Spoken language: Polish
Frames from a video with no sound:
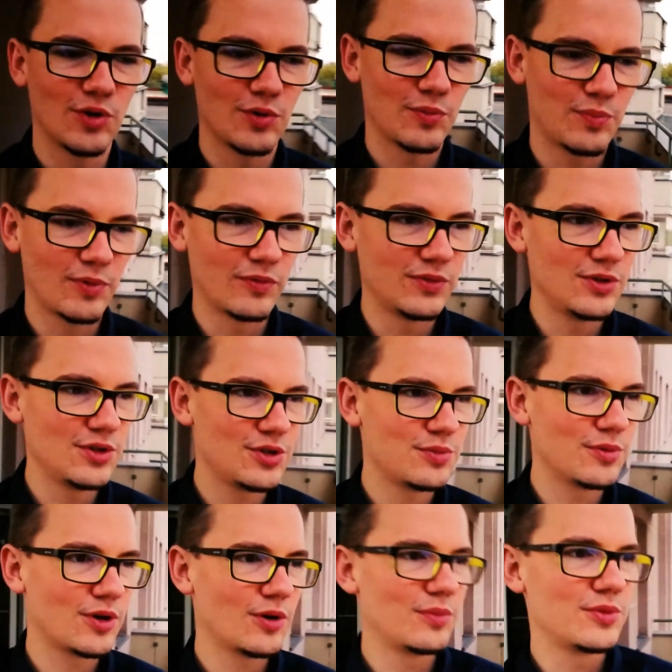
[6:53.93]
co
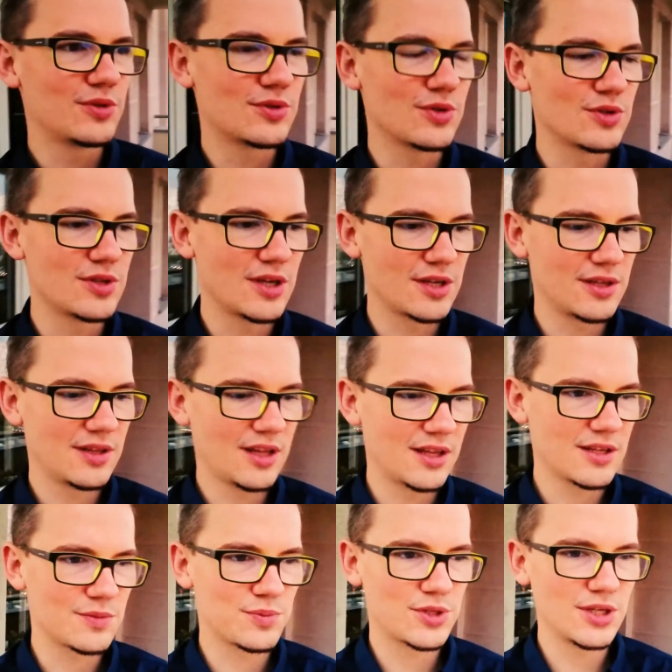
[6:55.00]
powinniśmy robić, co jest
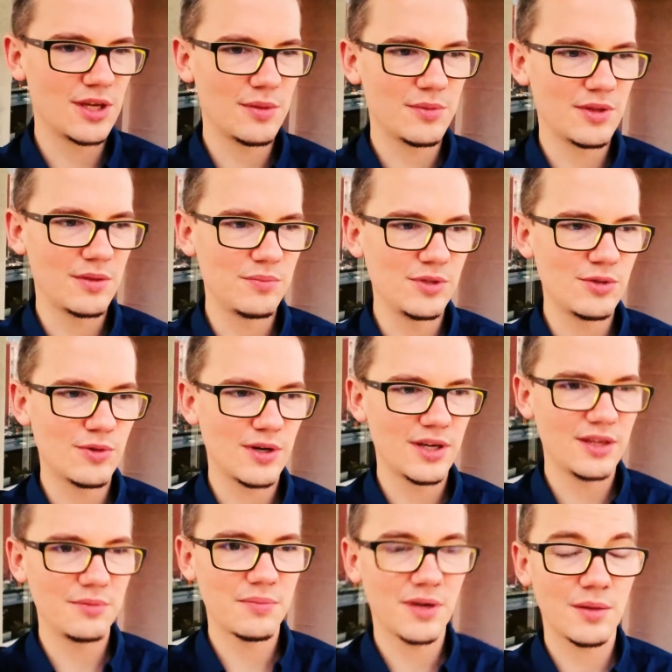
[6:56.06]
na, dla nas przyjemne,
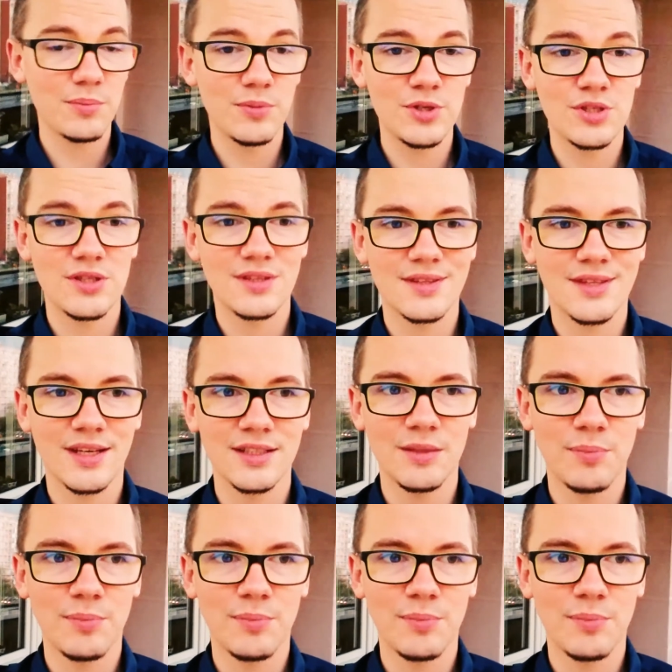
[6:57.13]
miłe i ma być